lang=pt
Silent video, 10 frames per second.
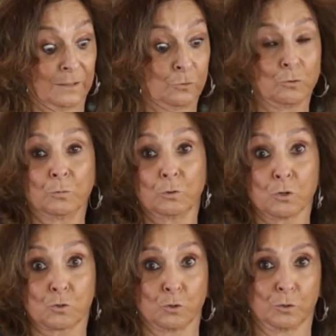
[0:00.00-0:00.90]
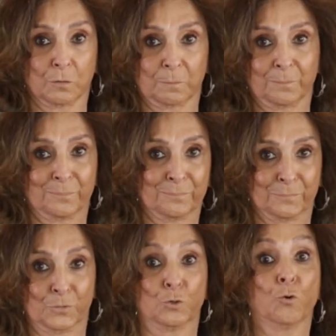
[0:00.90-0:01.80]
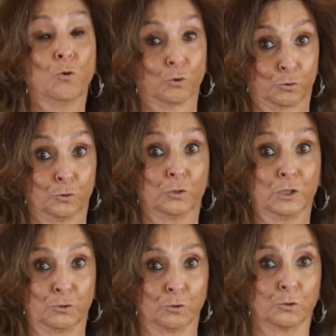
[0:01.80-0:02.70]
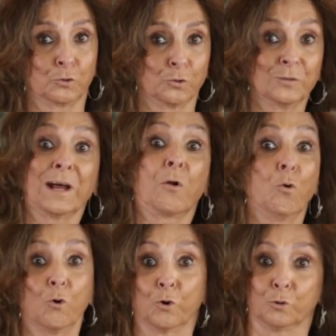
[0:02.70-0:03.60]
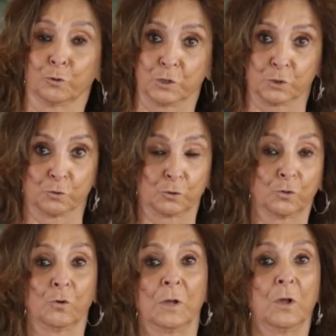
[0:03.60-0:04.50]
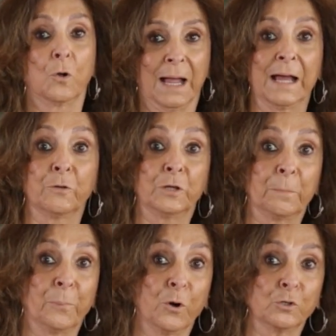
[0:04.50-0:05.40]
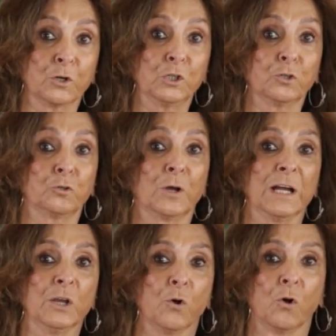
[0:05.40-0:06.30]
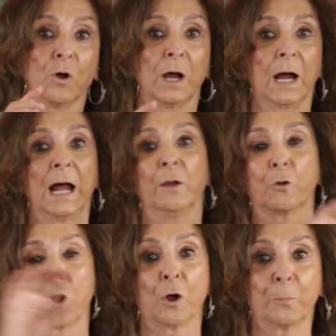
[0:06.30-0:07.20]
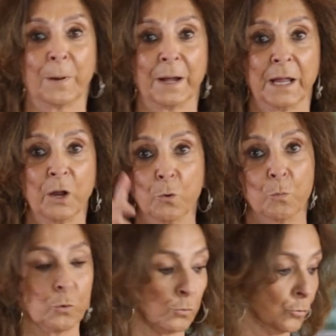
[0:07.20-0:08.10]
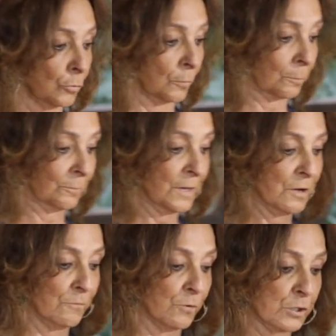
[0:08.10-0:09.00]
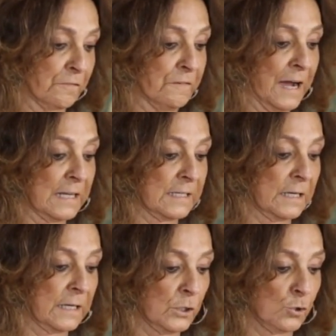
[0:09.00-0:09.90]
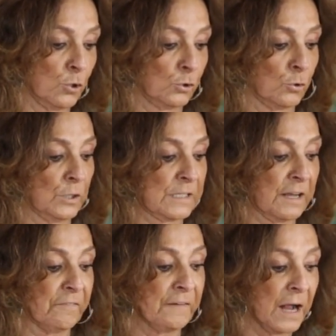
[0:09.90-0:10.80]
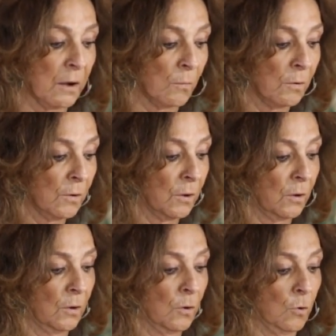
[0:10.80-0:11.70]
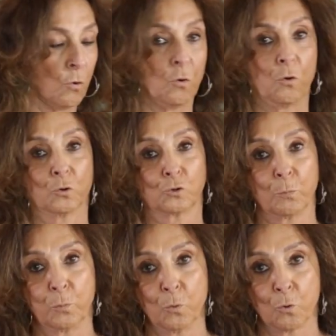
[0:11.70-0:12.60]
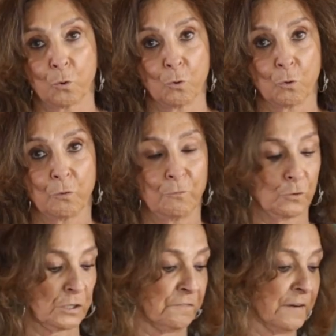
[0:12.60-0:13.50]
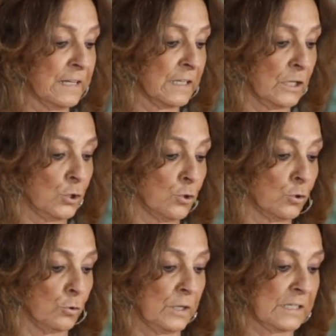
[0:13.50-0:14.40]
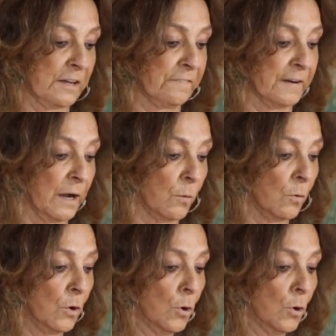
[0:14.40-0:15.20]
E todo mundo gostou do gosto do risoto, da cor do risoto. Ano depois, o risoto ganhou a Europa e o mundo. Você faz risoto de açafrão, com osso buco, você faz risoto de açafrão